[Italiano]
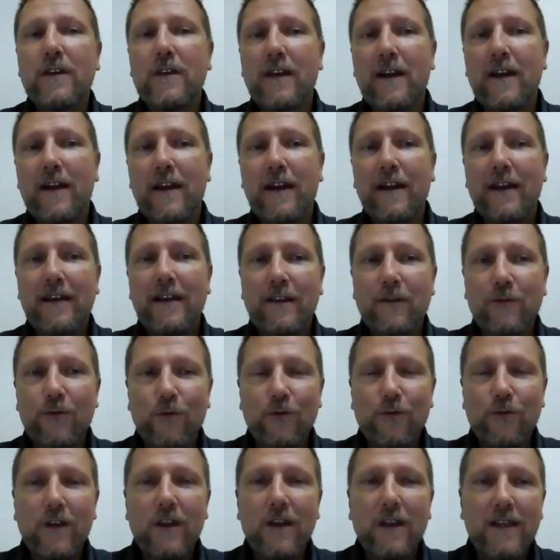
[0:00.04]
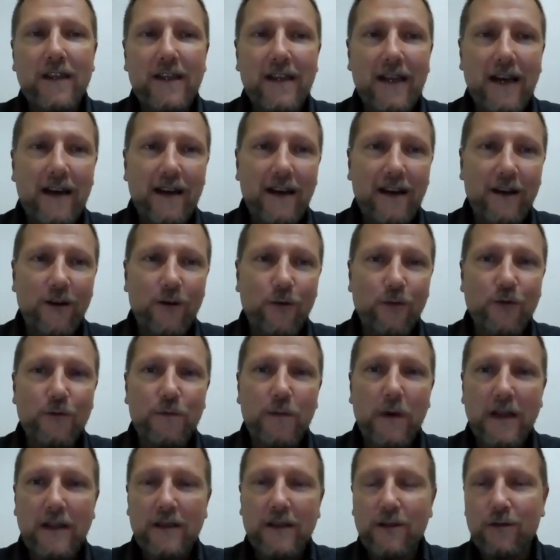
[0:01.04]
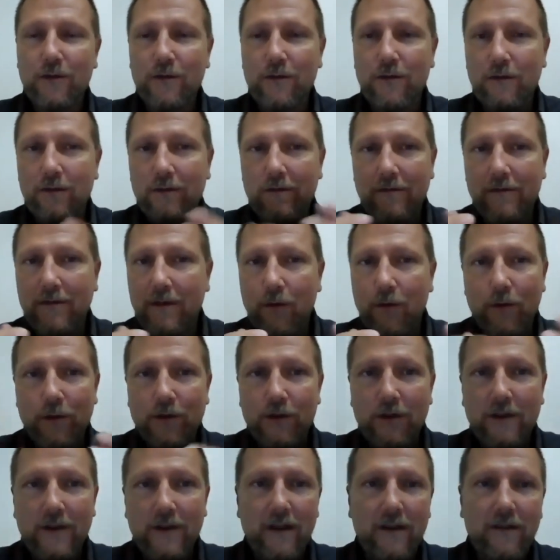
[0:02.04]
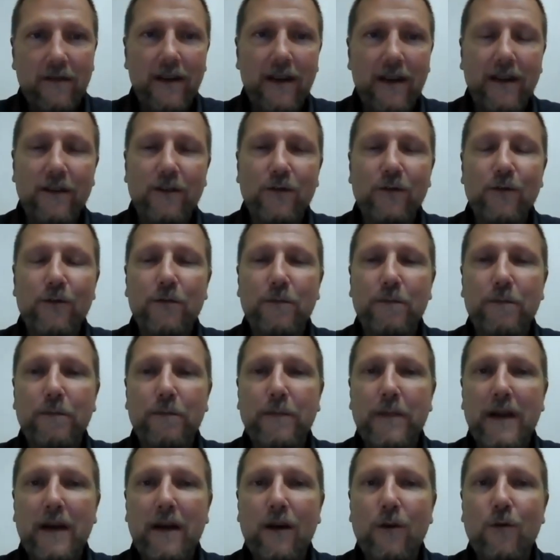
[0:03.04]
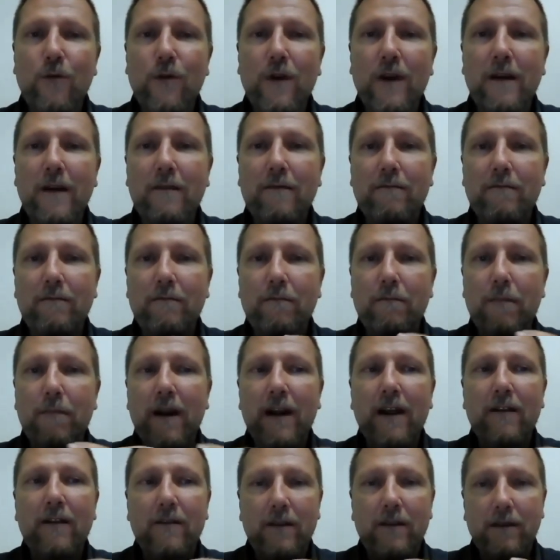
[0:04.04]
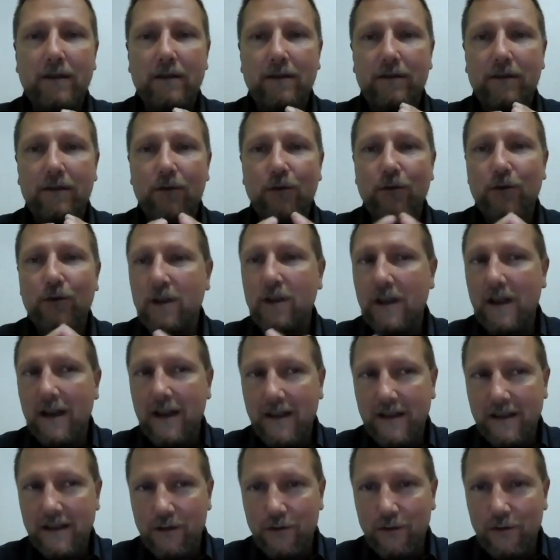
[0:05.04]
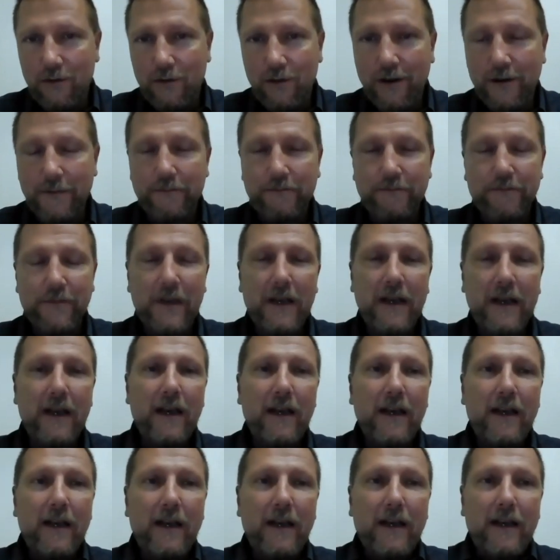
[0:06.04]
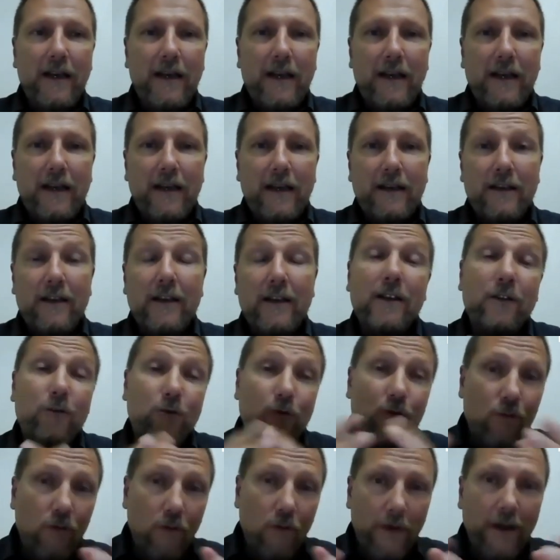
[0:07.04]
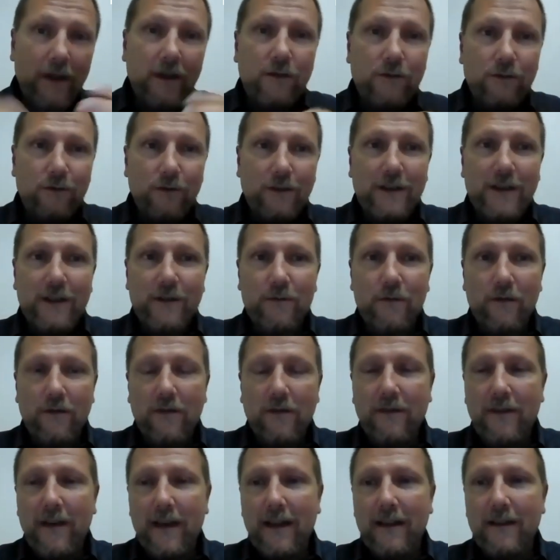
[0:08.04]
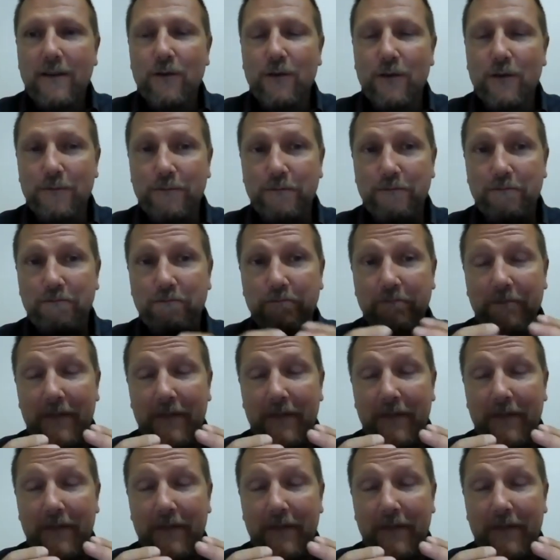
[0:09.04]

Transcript: Io desidererei utilizzare lo spazio di questo intervento per alcune brevi considerazioni eh, sul momento che stiamo vivendo